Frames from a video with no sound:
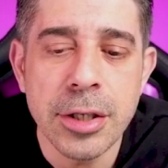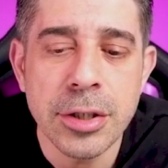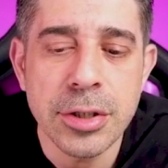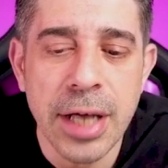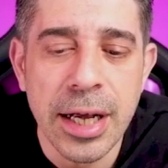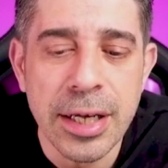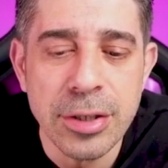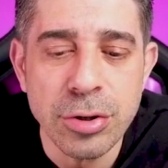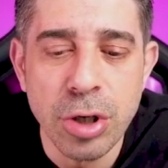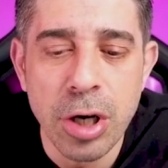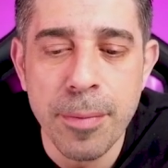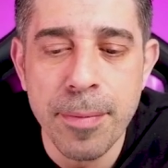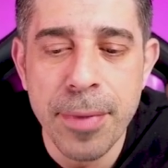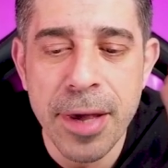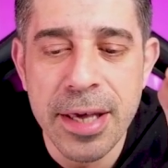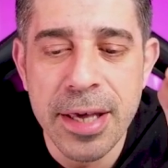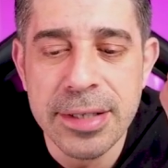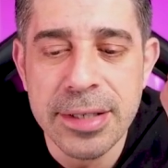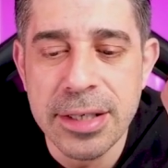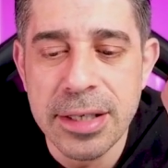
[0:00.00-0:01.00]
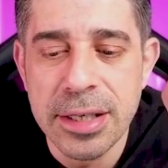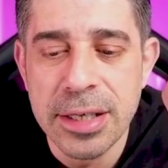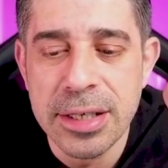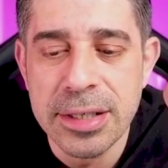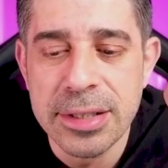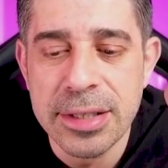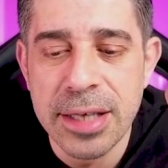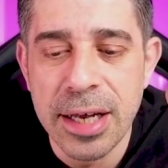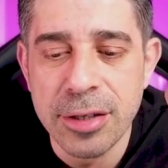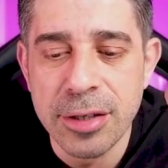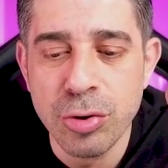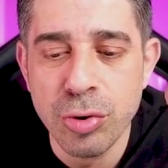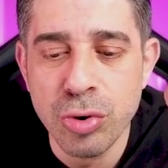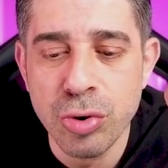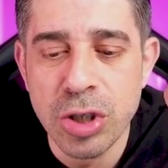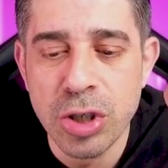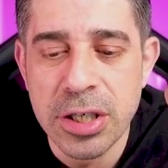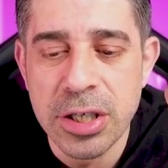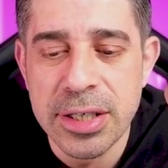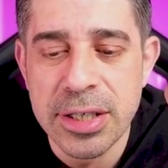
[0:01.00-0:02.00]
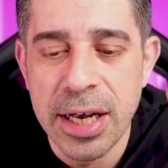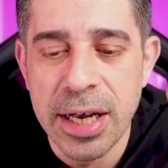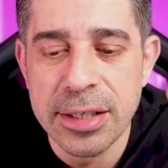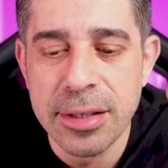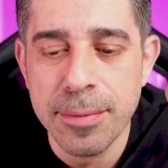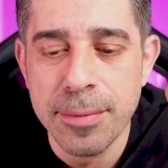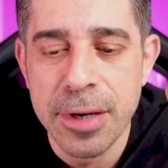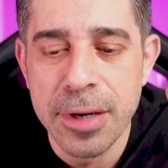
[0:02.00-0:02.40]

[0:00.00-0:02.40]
Daha sonra px'in x artı 3 x artı